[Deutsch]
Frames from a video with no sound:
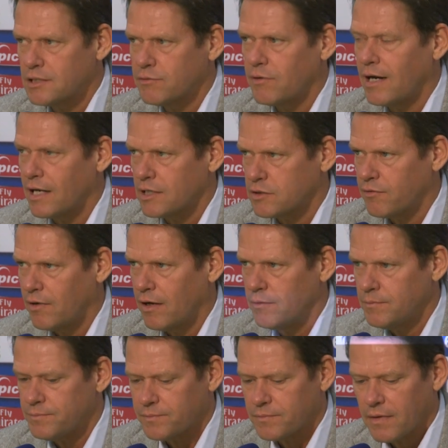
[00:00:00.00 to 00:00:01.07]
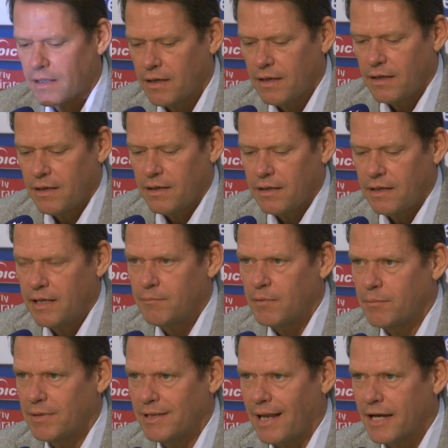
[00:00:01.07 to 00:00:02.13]
ist für HSV.
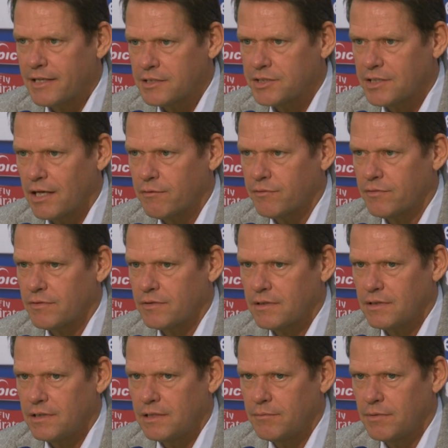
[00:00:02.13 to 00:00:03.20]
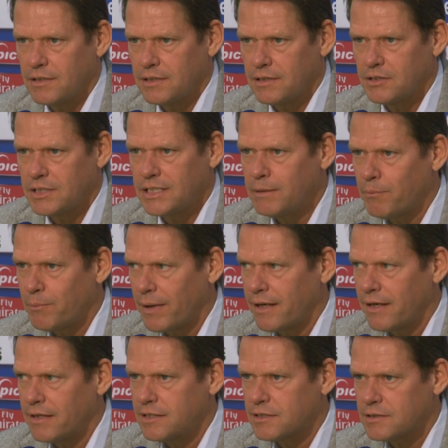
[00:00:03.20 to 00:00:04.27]
Jemand mit Leidenschaft, jemand, der
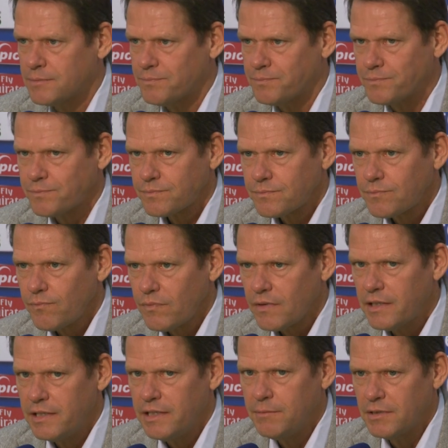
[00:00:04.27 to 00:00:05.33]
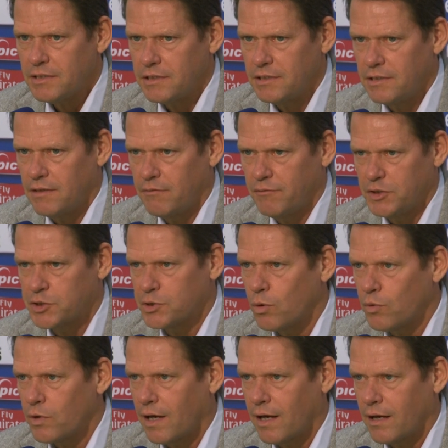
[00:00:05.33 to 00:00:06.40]
Teamplayer ist, jemand, die
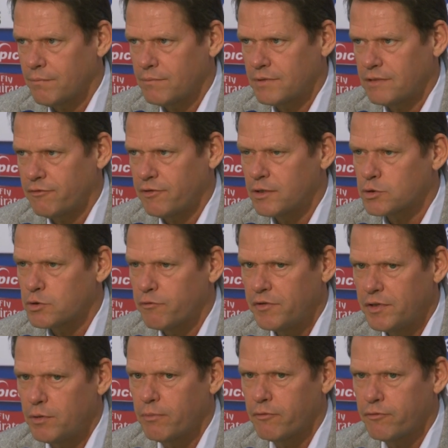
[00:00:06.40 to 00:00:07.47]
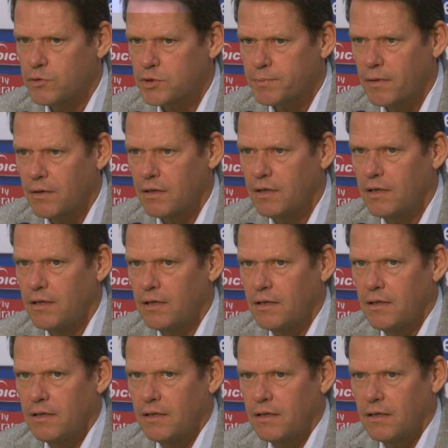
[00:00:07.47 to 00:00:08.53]
Visionen hat, die Philosophie über Fußball,
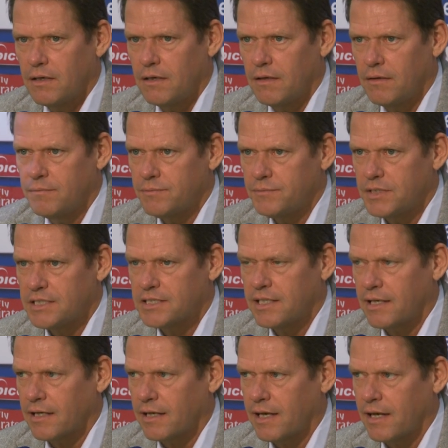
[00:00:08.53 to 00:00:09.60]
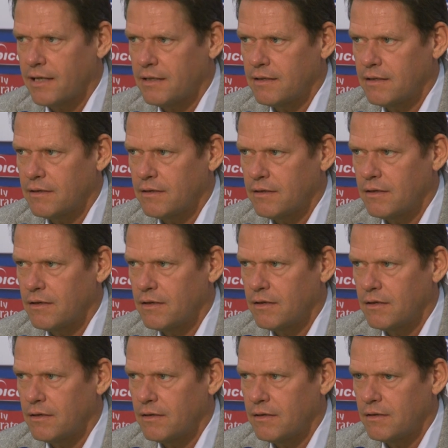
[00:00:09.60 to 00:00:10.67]
äh, die sehr gern
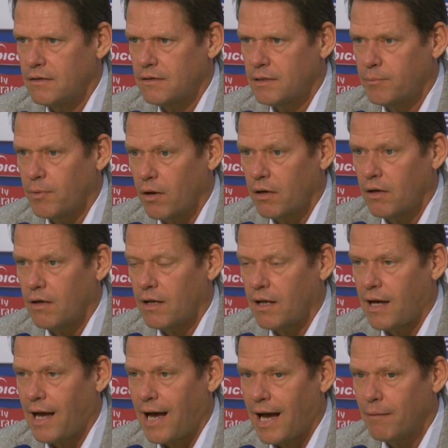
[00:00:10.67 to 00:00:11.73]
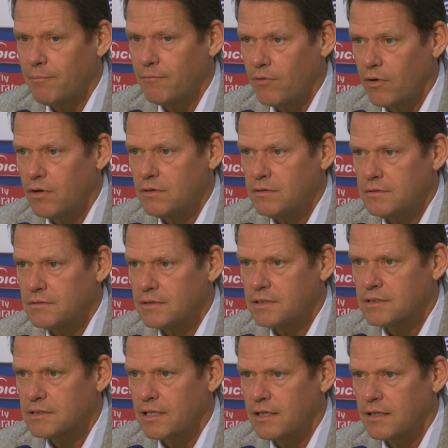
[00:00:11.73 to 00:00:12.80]
äh, die Ball haben wollen in
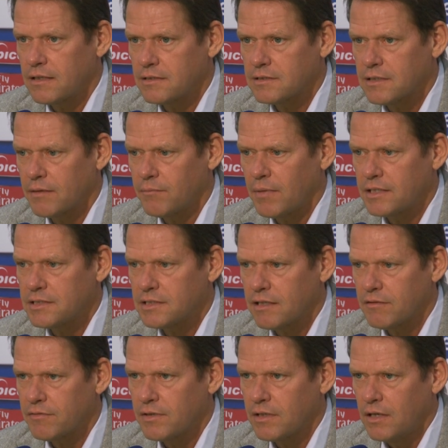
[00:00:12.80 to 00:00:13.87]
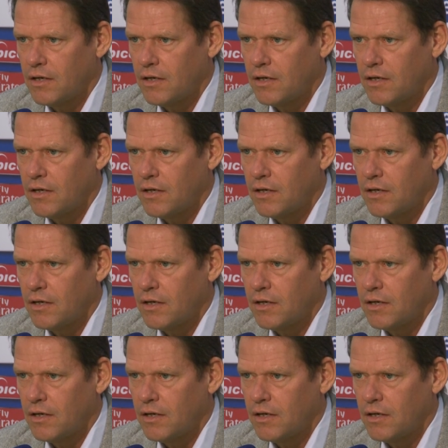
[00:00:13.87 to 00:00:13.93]
sein, seiner Mannschaft